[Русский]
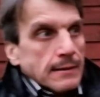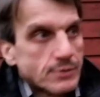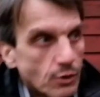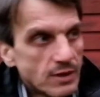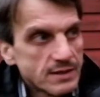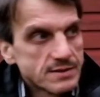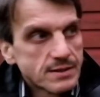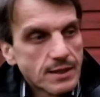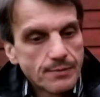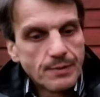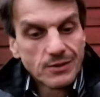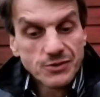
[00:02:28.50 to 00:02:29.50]
То есть,
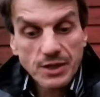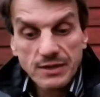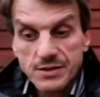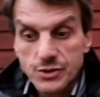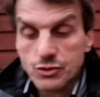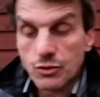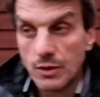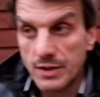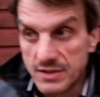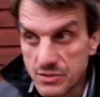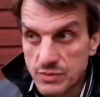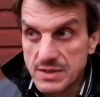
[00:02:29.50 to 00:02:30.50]
получается, что
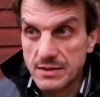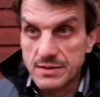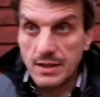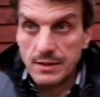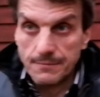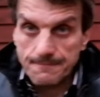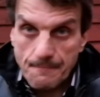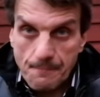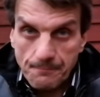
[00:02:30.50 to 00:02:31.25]
Иисус сказал им,